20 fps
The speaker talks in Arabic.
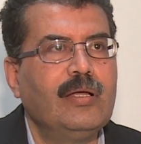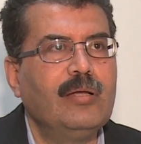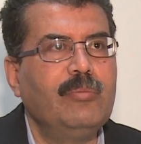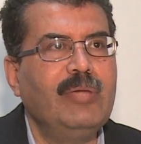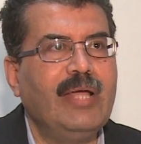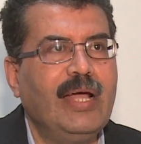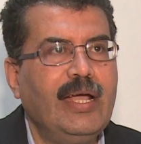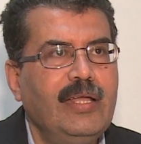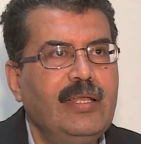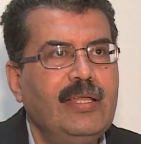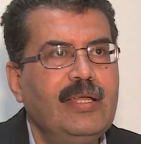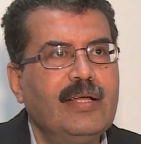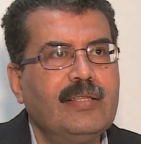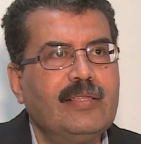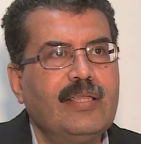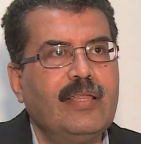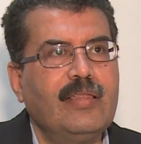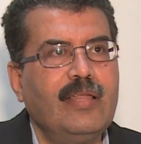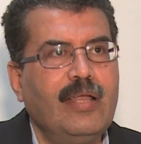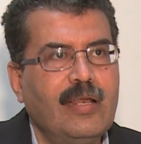بعينها
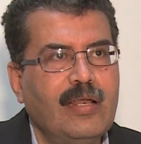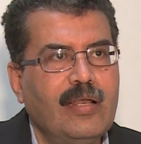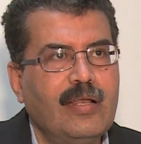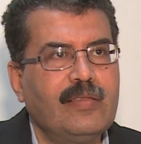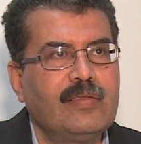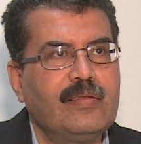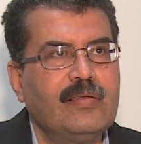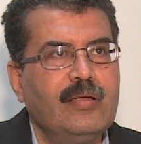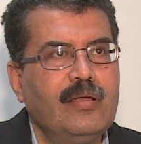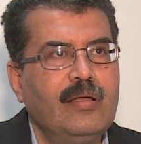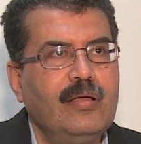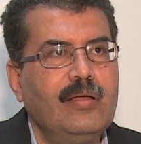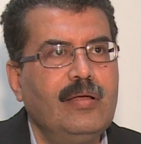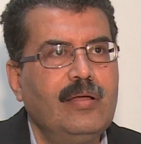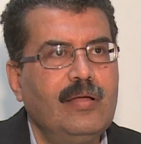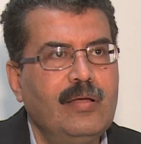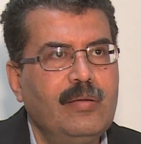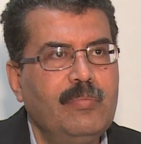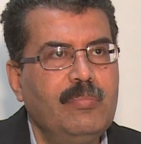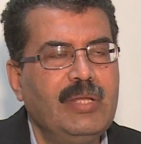تضررت
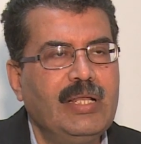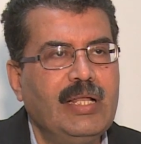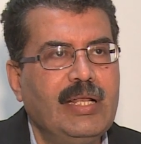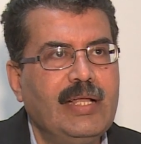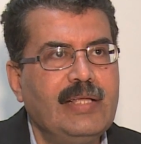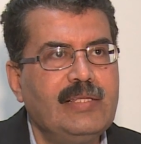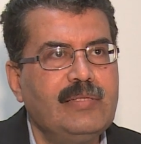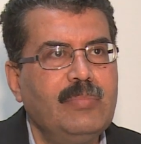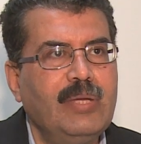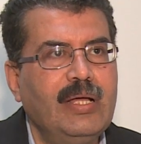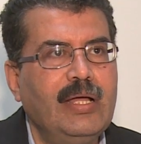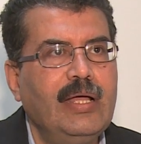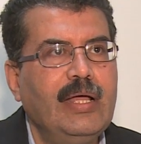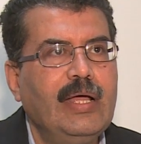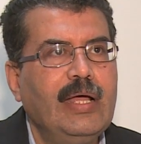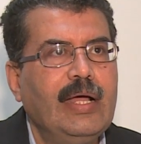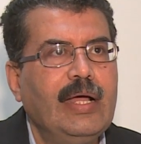آه، من الأزمة